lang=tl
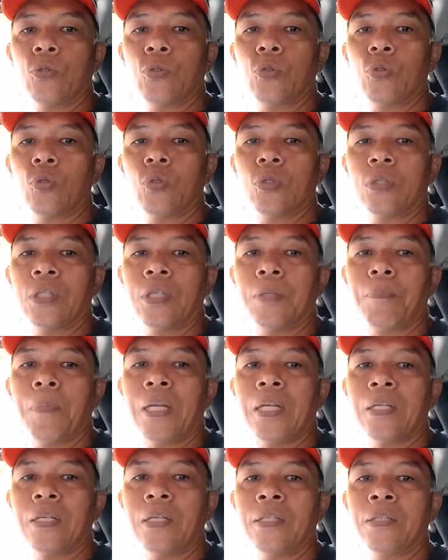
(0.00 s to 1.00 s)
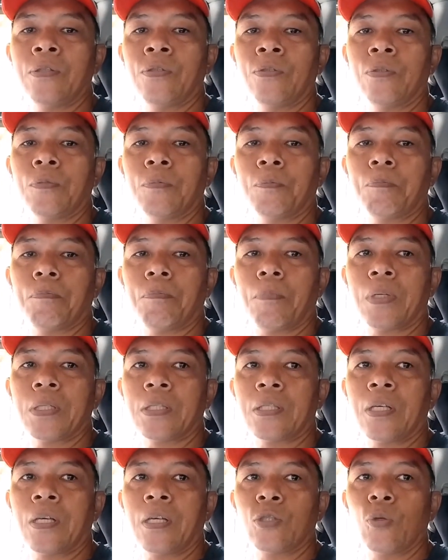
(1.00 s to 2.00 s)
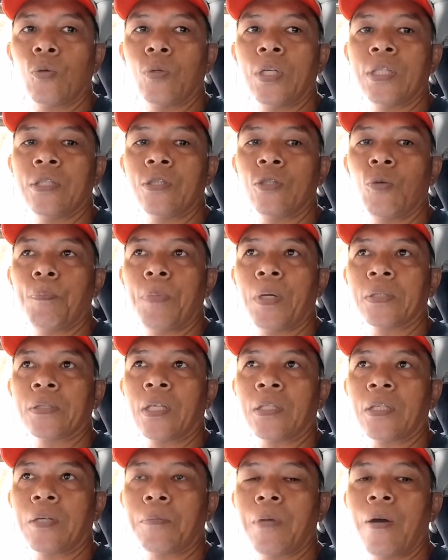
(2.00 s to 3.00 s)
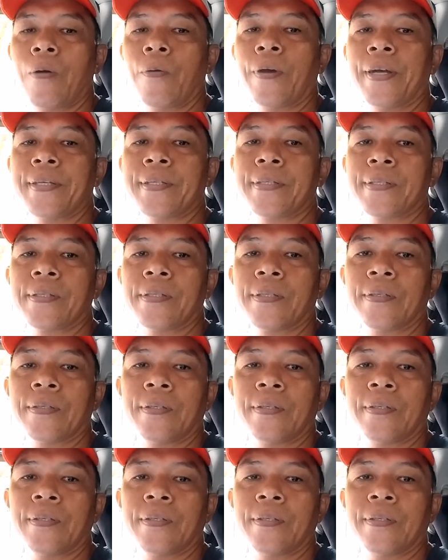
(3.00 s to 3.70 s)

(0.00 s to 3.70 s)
so di bali na yun basta sulit yung pagtatrabaho guys